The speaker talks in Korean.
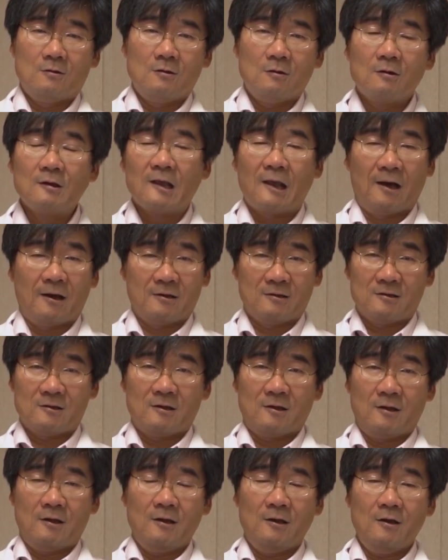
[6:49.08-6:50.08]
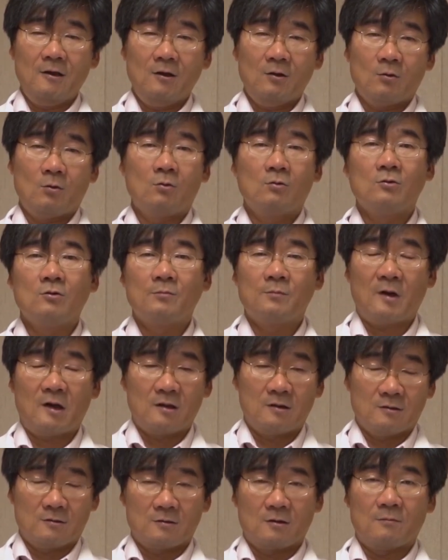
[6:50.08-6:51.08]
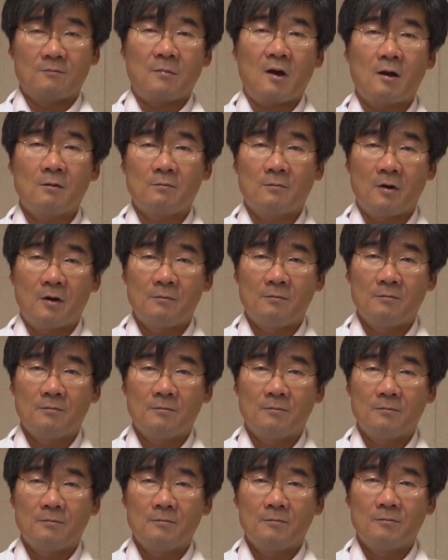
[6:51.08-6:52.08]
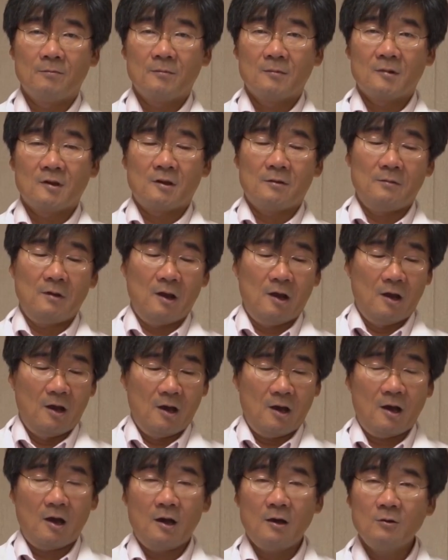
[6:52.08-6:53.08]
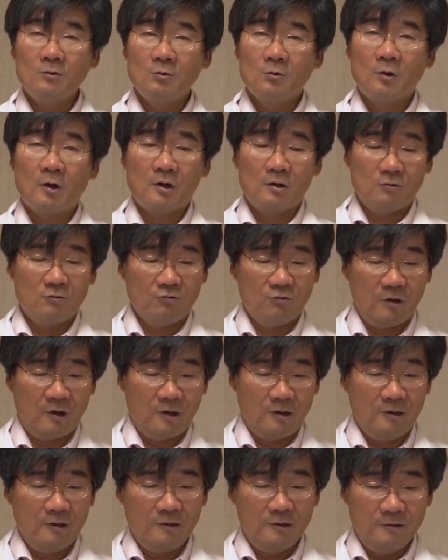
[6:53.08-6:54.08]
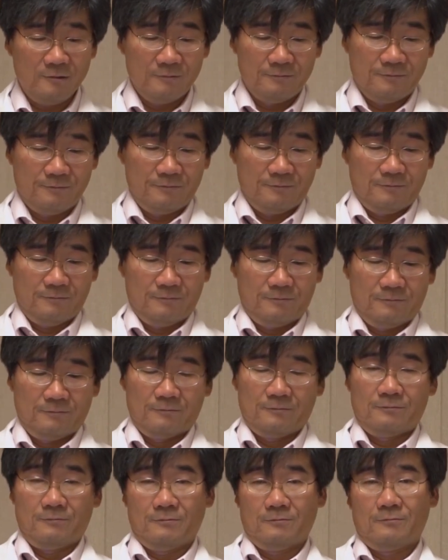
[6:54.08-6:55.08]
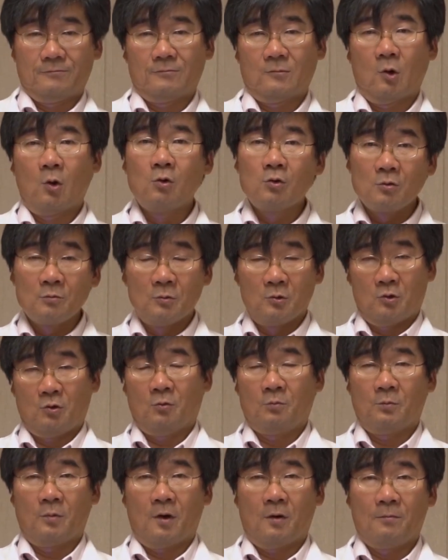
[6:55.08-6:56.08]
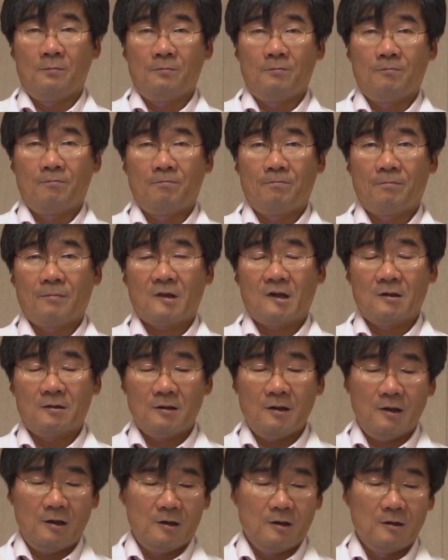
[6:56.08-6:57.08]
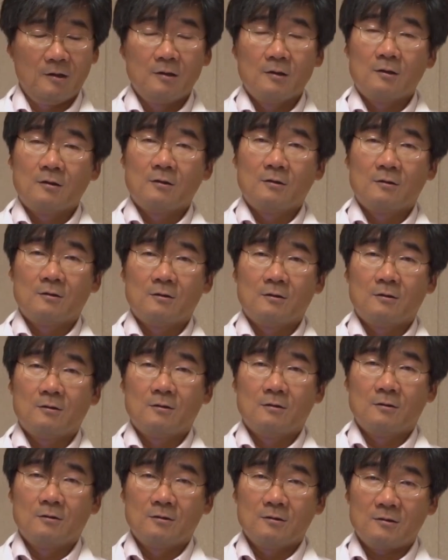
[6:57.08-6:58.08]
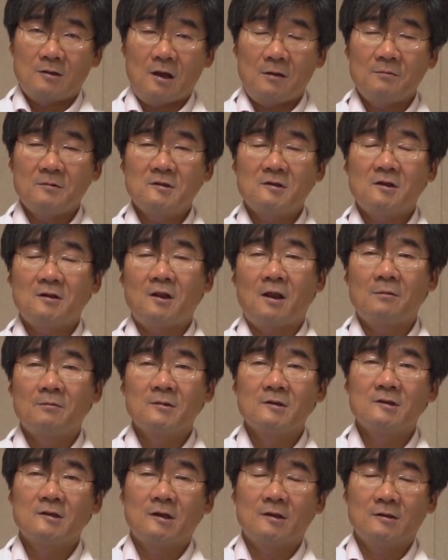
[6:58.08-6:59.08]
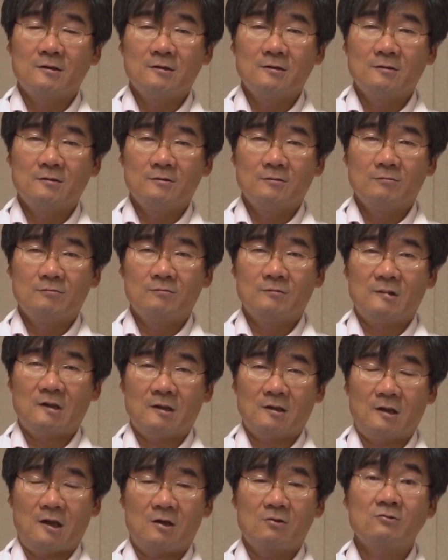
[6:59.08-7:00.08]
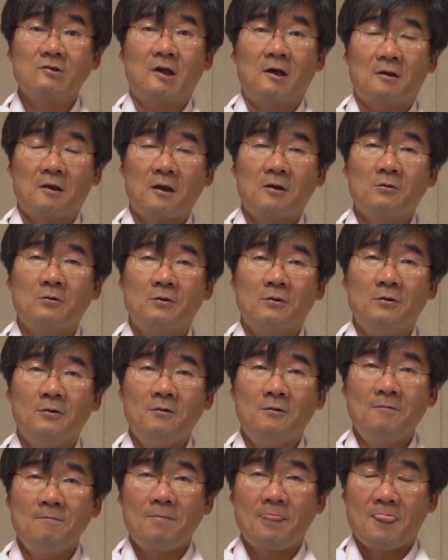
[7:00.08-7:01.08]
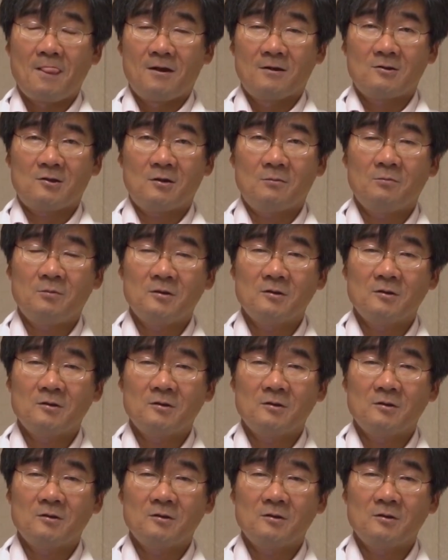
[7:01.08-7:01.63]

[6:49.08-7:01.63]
영양제 공급하는 그런 방법. 그다음에 항노화를 위한 음, 호르몬 요법. 그런데 어, 세 번째, 네 번째는 제가 다루지 않겠고요. 첫